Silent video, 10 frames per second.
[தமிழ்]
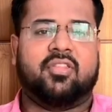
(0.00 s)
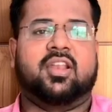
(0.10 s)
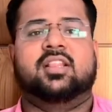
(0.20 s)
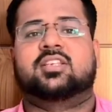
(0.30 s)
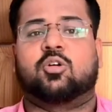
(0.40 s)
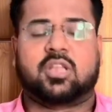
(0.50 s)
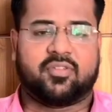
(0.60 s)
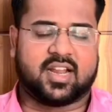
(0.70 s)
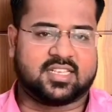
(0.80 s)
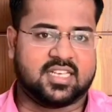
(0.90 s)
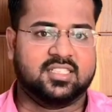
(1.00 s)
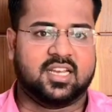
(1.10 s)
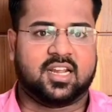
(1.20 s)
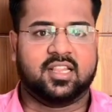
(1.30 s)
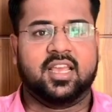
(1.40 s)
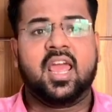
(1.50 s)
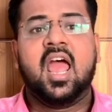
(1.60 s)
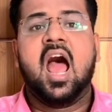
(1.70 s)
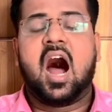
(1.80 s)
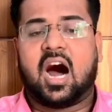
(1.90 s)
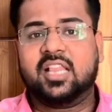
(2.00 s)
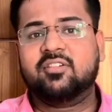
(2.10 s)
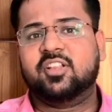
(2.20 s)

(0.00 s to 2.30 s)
வந்துட்டு இந்த சவுத் ஆப்பிரிக்கா செஞ்சிருக்குது அது